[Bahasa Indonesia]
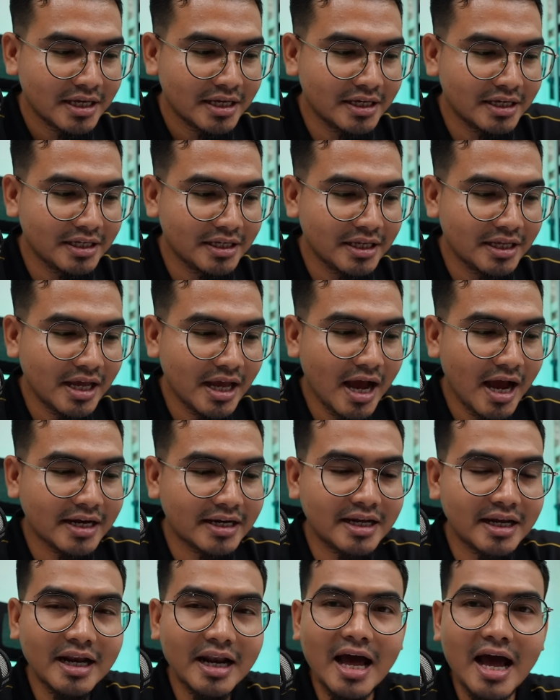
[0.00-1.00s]
ini
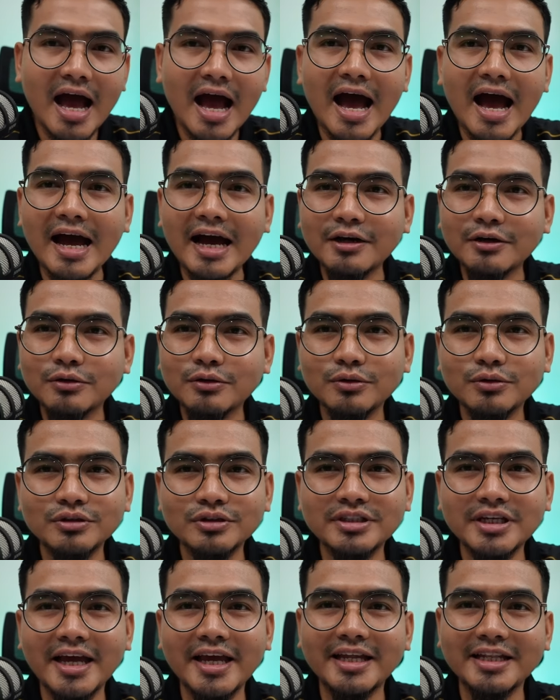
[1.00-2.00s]
adalah akun
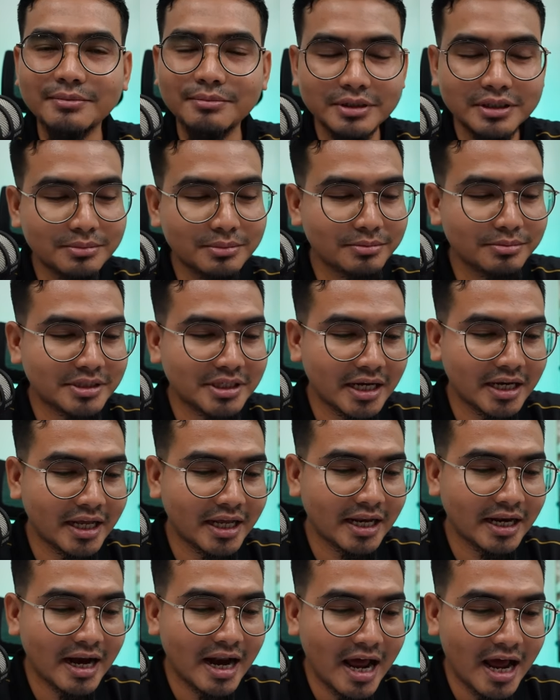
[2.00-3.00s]
saya teman-teman bisa
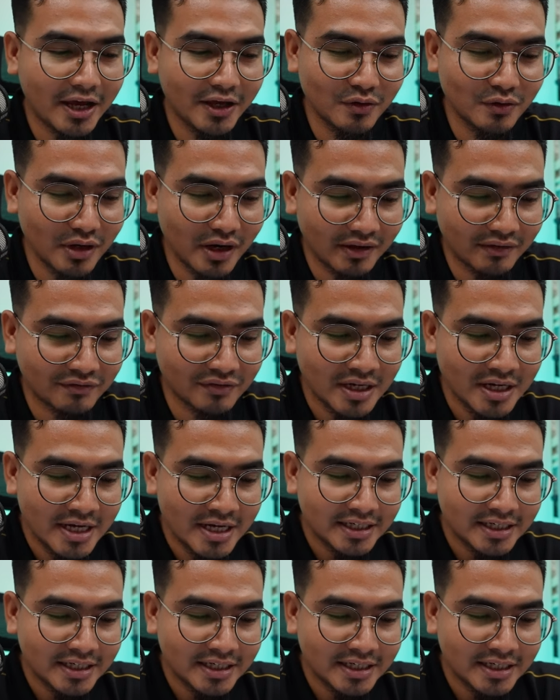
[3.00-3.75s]
lihat Rahayu Live